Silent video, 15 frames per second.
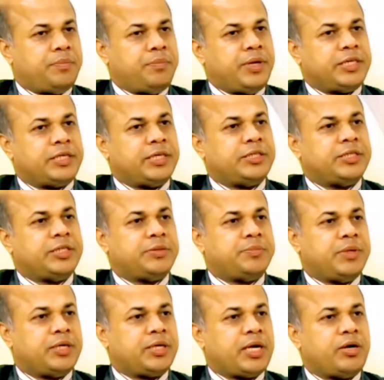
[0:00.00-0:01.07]
বেটার
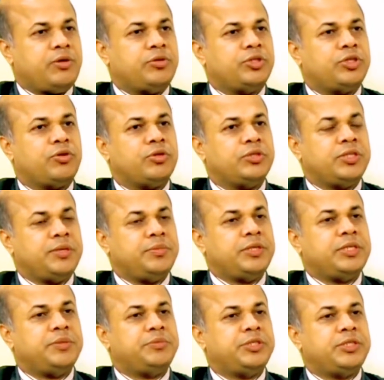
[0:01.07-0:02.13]
ট্রিটমেন্ট কারণ হচ্ছে
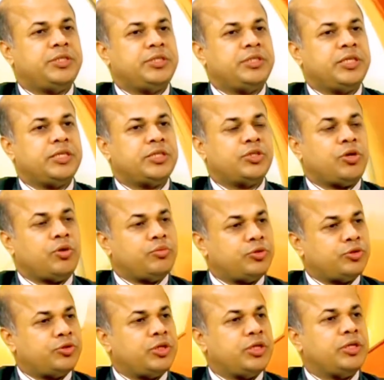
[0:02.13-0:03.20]
কনজারভেটিভ চিকিৎসা
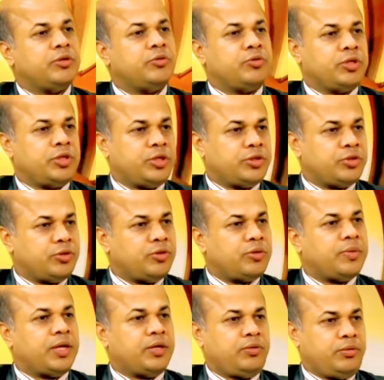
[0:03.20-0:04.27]
অবশ্যই রুগীদের জন্য
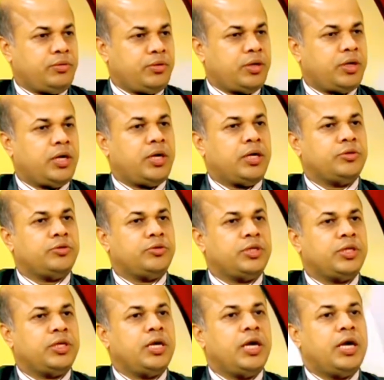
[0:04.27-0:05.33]
ভালো
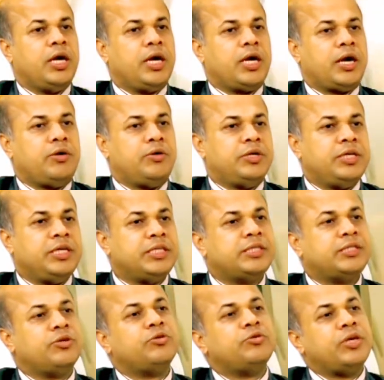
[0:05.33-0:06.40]
যদি কারণ
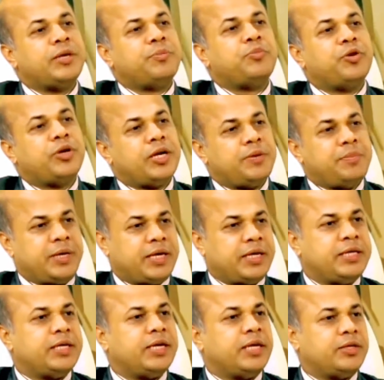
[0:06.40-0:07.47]
ডিস্কটাও তো এক প্রকারের
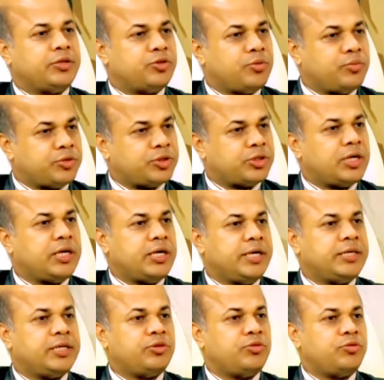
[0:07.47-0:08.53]
মেকানিক্যাল সমস্যা
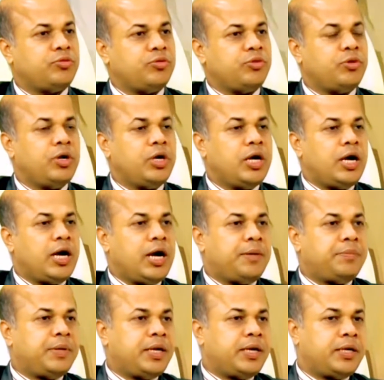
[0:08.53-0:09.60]
এটা তো কোনো
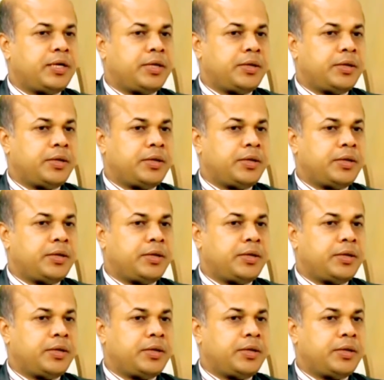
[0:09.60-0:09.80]
আপনার